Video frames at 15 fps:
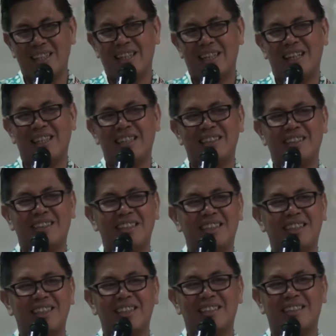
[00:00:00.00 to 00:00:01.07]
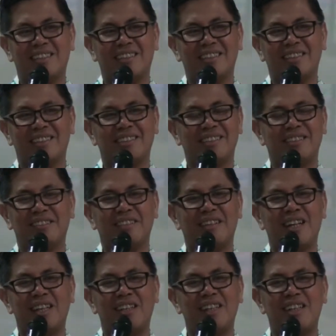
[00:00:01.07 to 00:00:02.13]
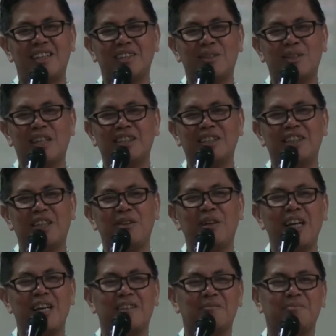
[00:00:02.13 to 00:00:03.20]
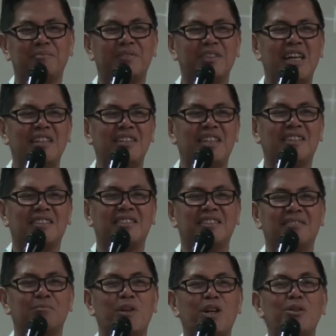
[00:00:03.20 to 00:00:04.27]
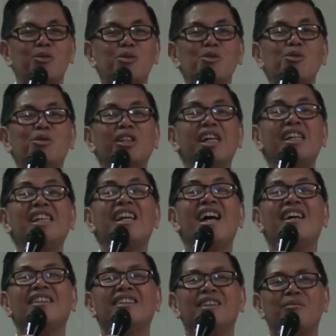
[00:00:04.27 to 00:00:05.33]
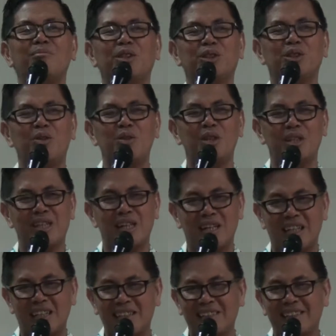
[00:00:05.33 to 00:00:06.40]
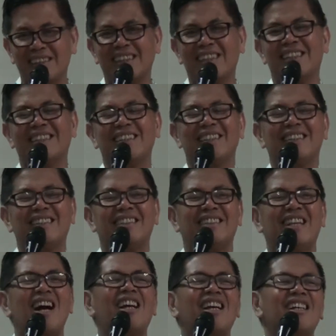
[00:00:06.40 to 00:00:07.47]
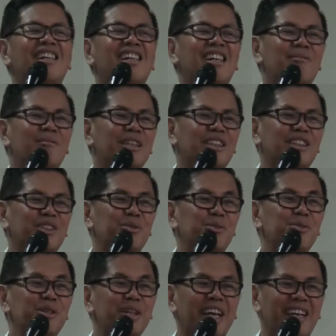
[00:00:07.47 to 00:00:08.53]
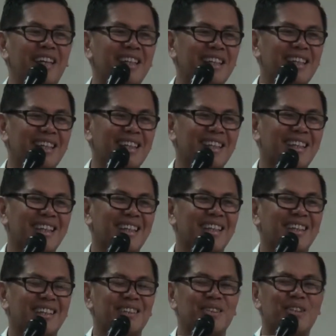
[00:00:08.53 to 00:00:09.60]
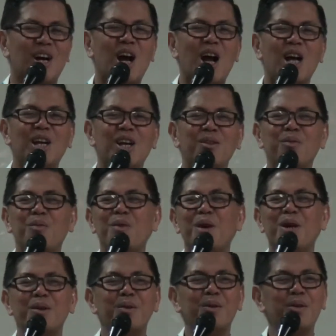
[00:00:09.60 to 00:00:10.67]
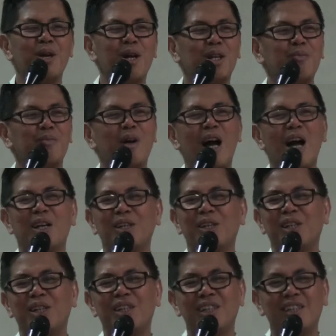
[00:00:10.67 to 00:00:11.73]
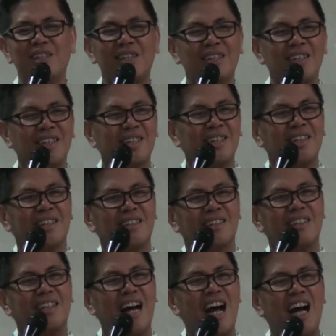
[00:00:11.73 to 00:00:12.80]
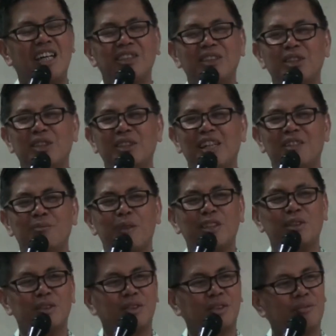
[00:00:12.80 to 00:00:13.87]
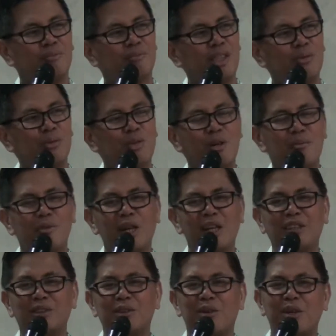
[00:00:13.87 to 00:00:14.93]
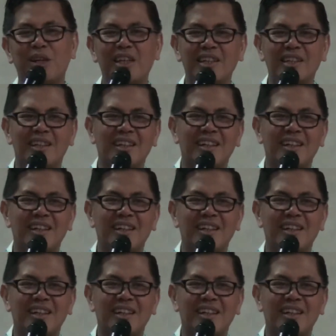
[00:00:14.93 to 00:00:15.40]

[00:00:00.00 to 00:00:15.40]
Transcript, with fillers: Ada si ada seorang cewek diajak baru jadian sama cowoknya kan. Jalan lah namanya si Ungke nih. Jalan waduh dari pagi ke Ancol jalan pas udah mulai sore